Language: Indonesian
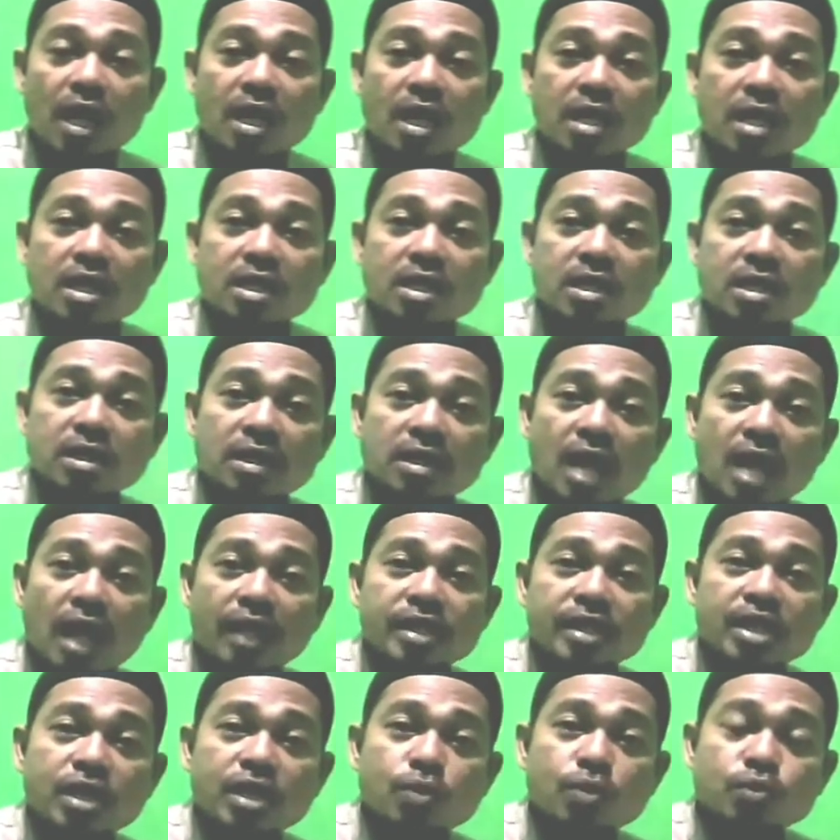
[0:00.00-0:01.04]
kanan ini
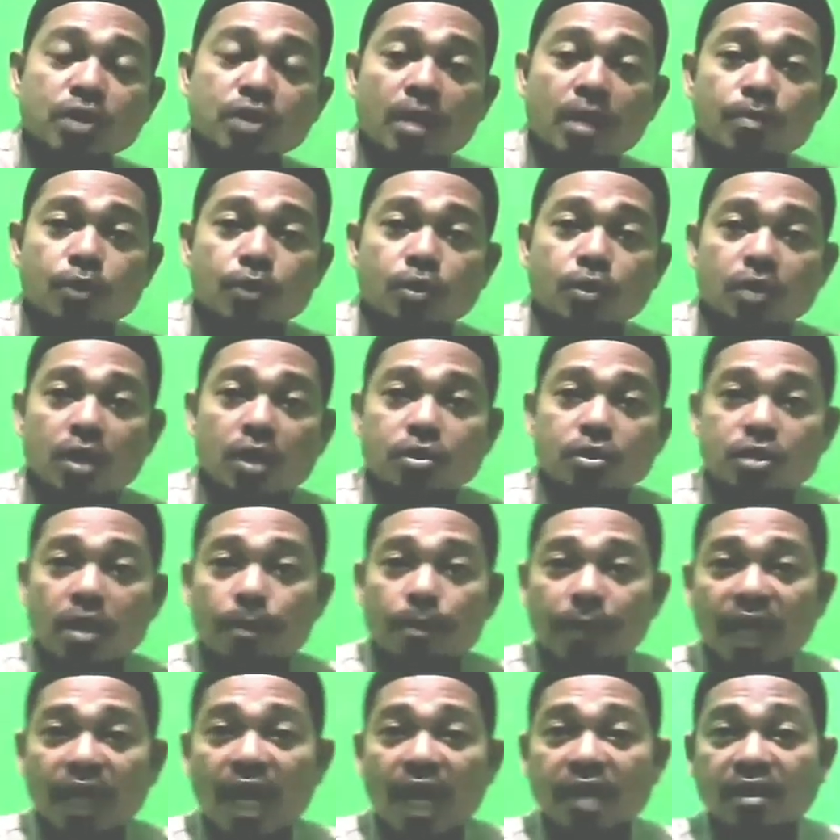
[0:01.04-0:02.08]
kakinya itu sampai harus
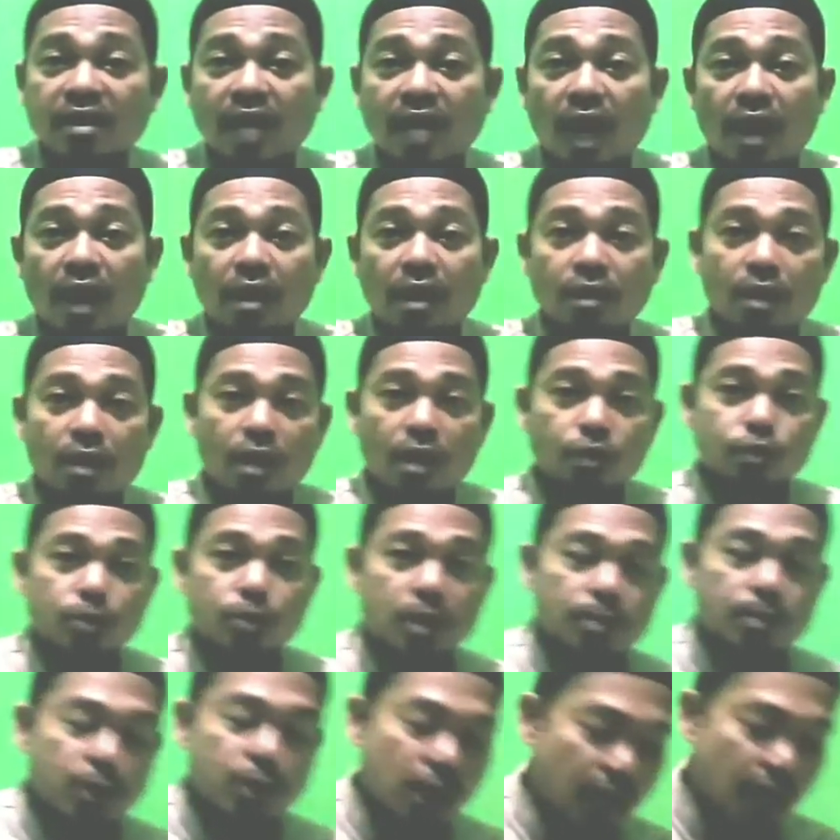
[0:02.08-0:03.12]
sampai rata harus
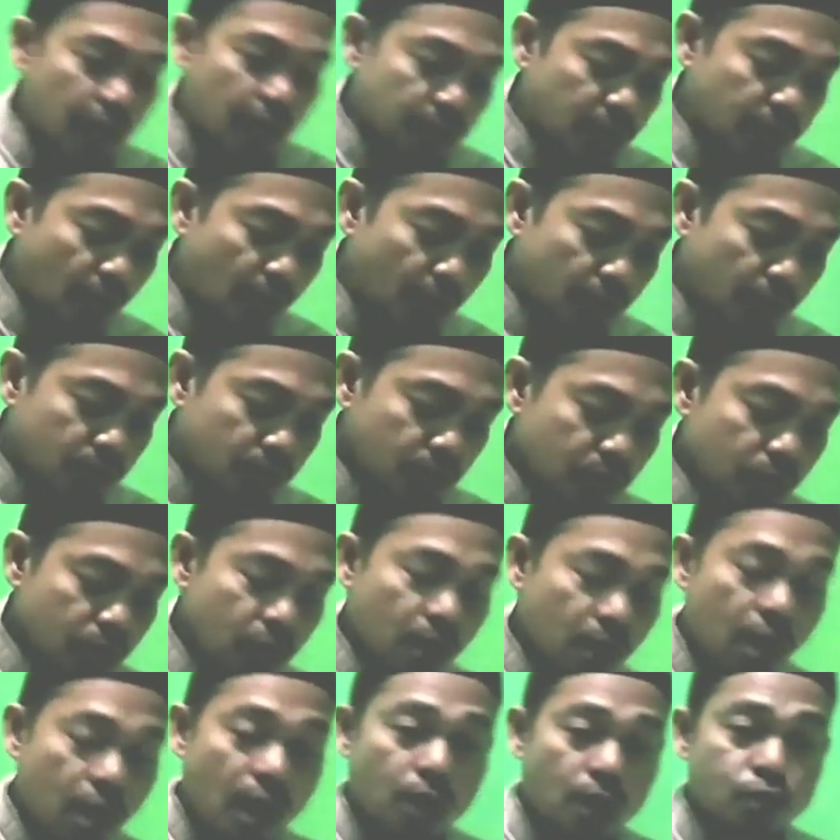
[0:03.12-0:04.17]
benar-benar rata
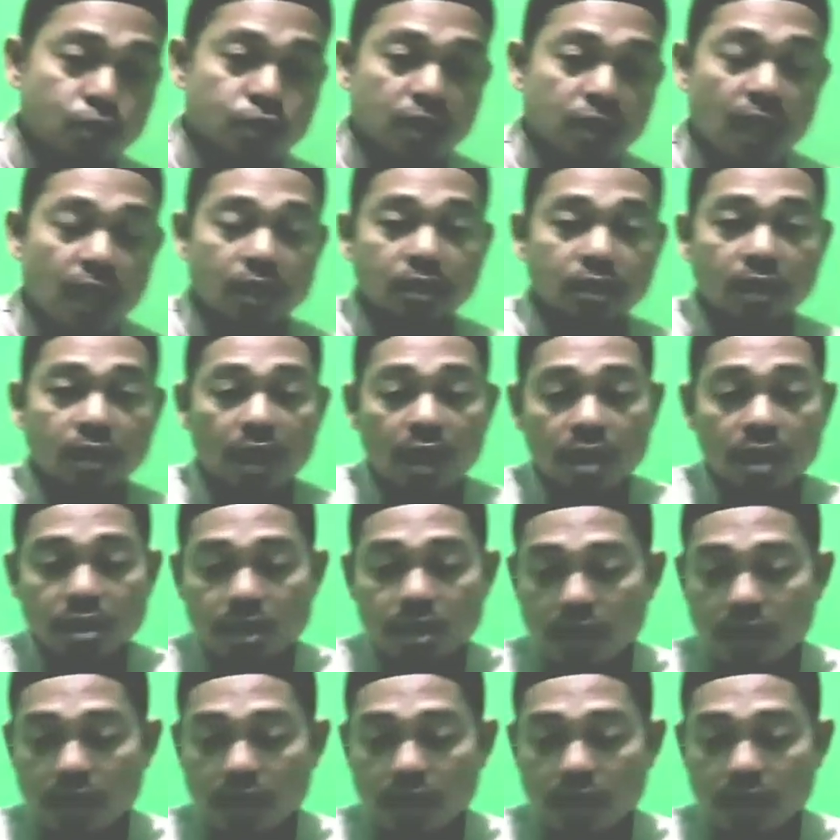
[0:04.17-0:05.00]
harus rata